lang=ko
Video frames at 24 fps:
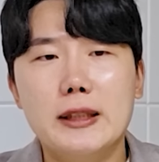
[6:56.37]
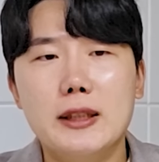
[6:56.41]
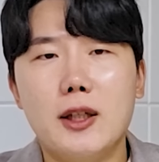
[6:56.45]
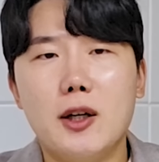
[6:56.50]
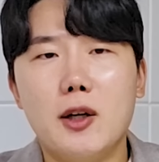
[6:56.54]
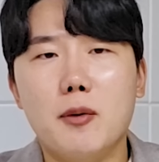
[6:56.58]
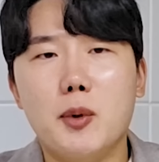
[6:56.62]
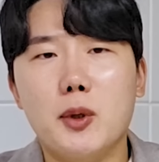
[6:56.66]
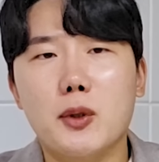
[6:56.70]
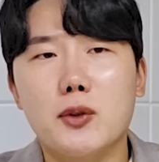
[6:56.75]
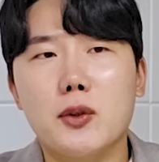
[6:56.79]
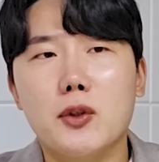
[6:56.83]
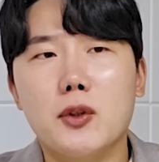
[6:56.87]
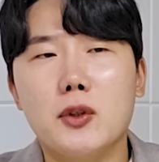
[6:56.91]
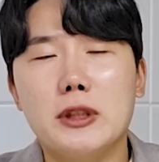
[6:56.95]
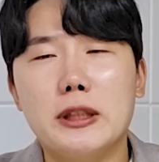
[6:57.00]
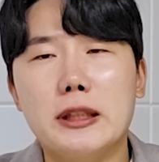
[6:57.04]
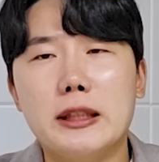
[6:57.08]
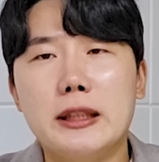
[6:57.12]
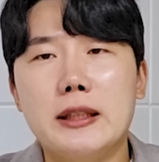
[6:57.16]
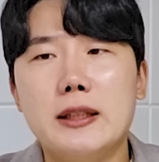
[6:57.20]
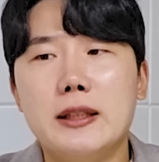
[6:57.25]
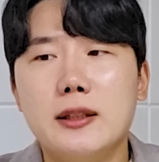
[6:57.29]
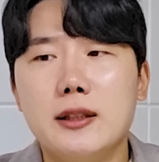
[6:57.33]
어, 보통
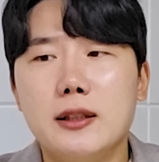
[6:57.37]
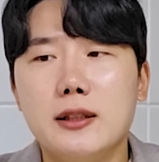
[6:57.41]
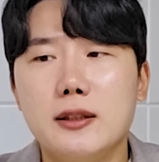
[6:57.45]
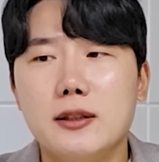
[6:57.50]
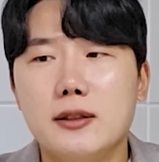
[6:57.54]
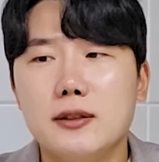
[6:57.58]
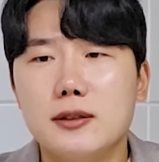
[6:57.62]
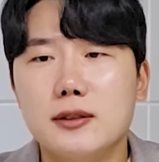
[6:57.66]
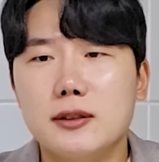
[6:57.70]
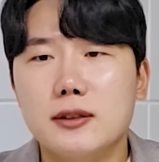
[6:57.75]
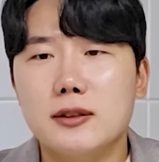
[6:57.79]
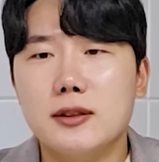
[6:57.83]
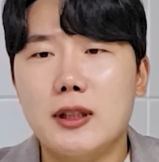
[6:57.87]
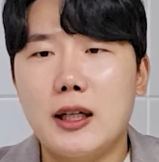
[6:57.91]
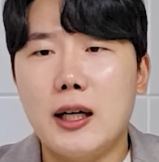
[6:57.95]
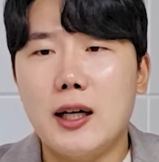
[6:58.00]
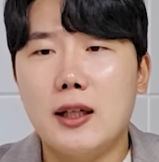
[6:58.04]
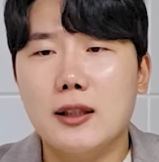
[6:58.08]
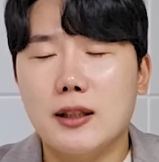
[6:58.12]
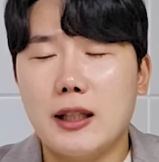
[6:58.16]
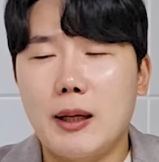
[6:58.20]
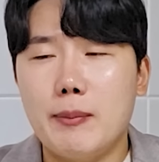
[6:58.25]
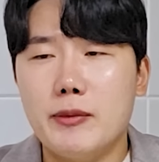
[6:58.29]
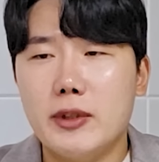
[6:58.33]
이
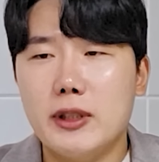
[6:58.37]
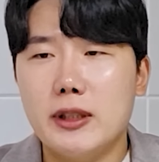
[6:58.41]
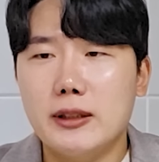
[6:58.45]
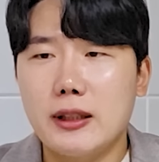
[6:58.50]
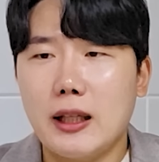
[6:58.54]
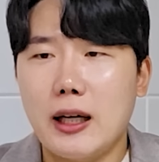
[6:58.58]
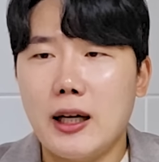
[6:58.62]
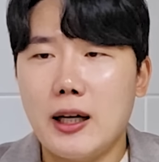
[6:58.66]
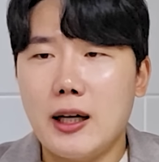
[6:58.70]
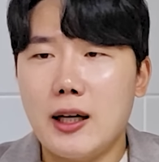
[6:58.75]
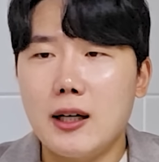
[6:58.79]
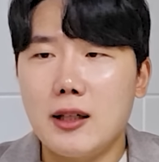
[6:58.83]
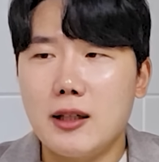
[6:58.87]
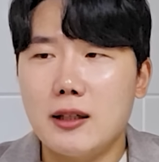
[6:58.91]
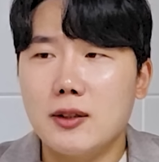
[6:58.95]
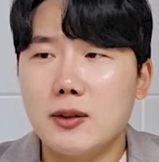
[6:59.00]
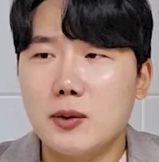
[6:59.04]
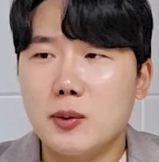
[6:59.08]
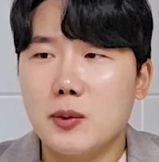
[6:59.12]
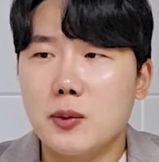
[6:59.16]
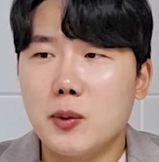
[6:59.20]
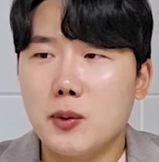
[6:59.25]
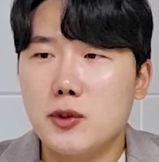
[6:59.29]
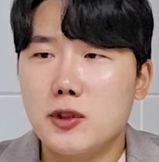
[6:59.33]
아, 남들 다
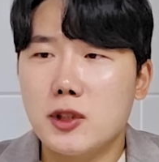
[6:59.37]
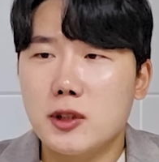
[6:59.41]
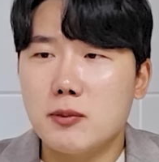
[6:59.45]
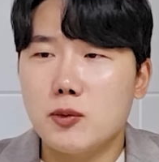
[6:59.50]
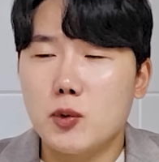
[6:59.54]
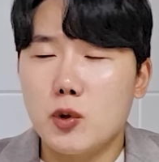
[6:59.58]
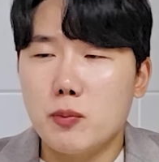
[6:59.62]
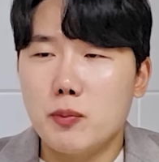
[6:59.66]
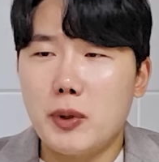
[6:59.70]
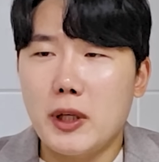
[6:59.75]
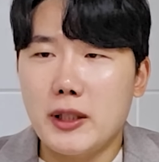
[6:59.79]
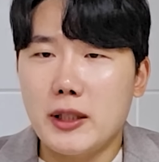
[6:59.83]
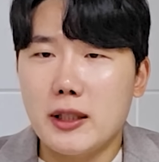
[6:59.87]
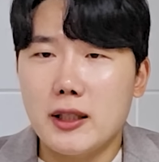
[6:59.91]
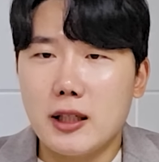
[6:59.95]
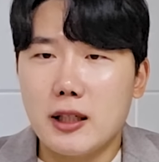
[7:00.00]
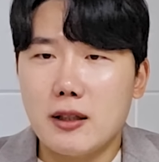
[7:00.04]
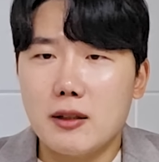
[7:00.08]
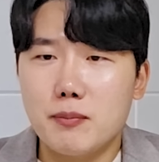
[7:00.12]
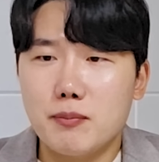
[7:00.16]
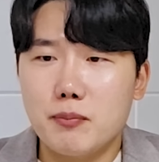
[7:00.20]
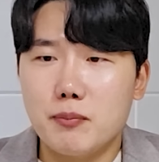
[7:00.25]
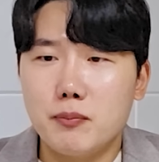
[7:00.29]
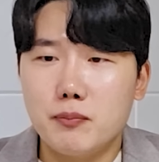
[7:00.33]
고점
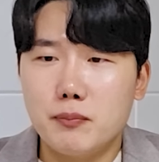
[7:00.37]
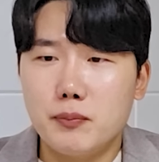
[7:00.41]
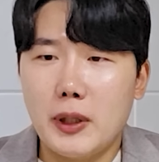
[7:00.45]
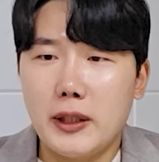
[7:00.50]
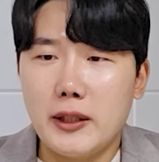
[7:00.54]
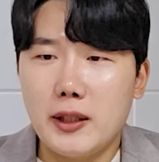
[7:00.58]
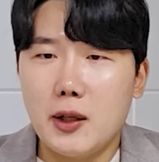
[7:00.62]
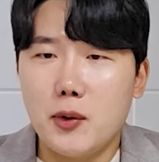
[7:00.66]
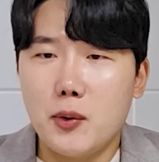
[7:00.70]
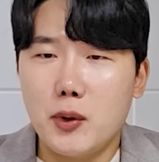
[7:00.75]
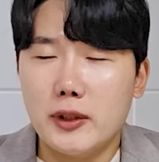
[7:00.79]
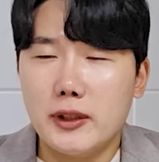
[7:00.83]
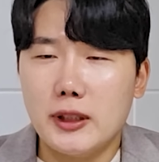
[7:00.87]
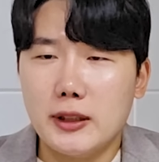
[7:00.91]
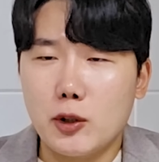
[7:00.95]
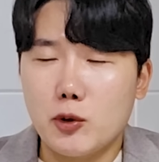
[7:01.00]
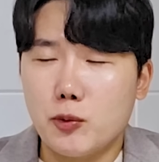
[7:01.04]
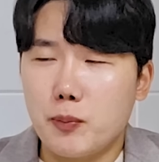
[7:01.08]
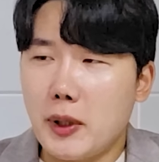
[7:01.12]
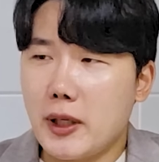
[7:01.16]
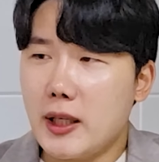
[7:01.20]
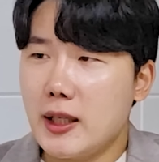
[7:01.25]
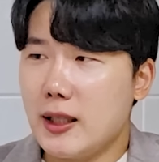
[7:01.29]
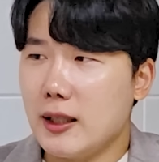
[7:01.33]
돌파니까 판다고 할 때 나도
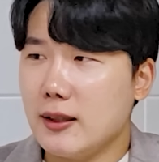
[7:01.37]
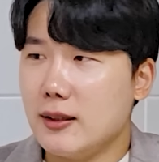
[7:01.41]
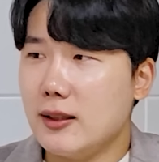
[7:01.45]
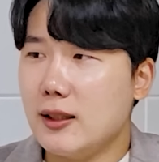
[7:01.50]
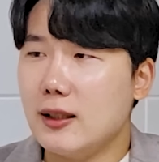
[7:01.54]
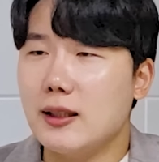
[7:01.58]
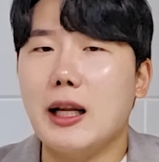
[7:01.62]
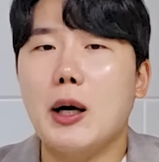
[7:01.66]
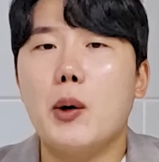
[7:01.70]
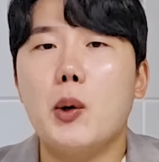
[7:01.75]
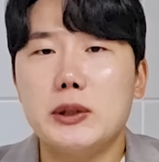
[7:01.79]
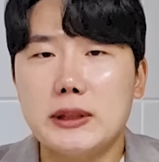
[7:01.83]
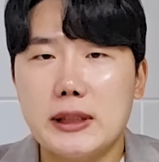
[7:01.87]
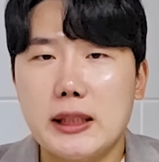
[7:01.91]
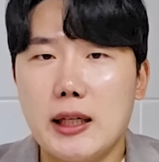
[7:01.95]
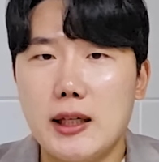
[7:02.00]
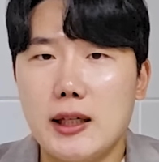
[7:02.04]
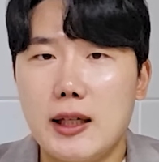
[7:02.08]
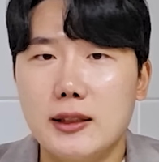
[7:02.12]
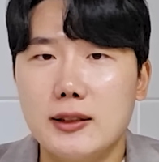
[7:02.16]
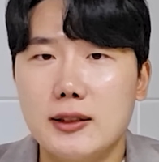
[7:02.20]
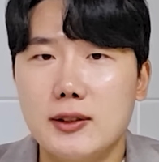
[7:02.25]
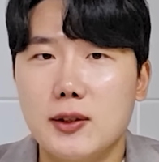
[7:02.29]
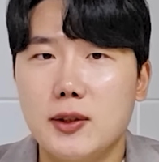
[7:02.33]
팔아야겠다라고
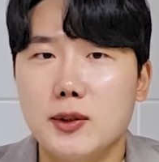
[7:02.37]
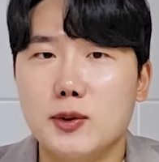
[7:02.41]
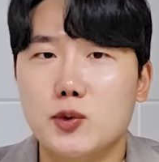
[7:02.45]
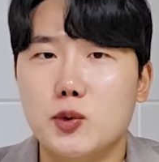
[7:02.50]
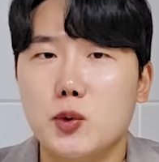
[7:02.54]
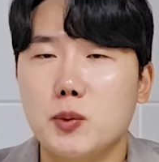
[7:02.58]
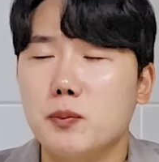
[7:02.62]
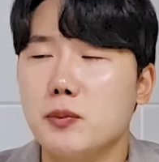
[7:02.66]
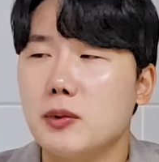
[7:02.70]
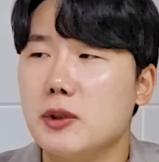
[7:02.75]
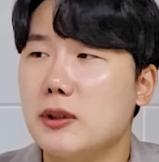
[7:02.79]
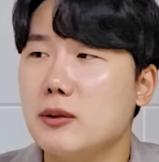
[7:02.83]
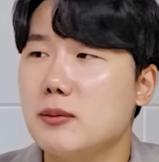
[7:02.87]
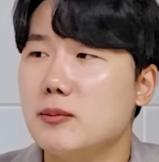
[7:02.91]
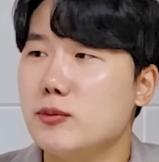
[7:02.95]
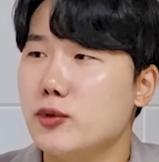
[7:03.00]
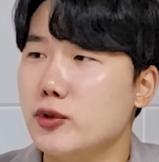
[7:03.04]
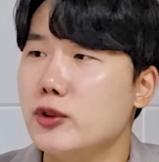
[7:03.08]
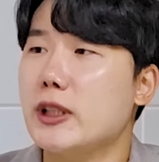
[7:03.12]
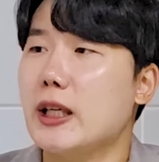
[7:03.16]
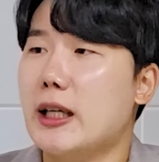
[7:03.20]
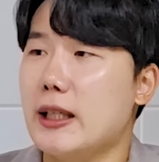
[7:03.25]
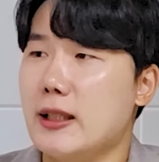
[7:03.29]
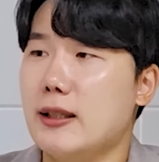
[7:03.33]
생각하는 건 좀
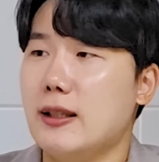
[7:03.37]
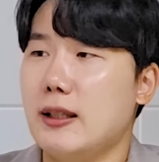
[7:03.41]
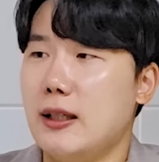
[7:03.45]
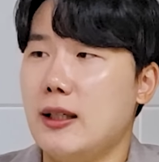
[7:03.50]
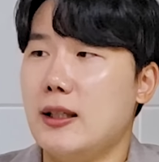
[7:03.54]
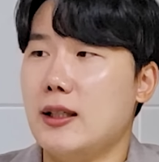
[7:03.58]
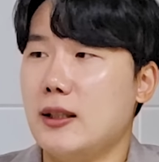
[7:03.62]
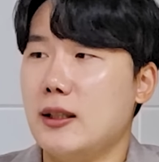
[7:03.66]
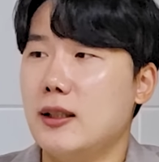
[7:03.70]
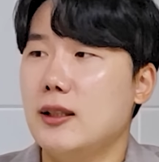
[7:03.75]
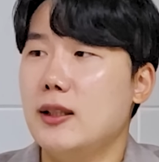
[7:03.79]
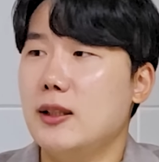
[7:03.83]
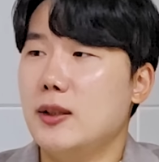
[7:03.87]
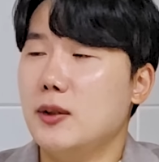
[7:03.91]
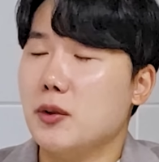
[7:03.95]
문제가 있다. 음.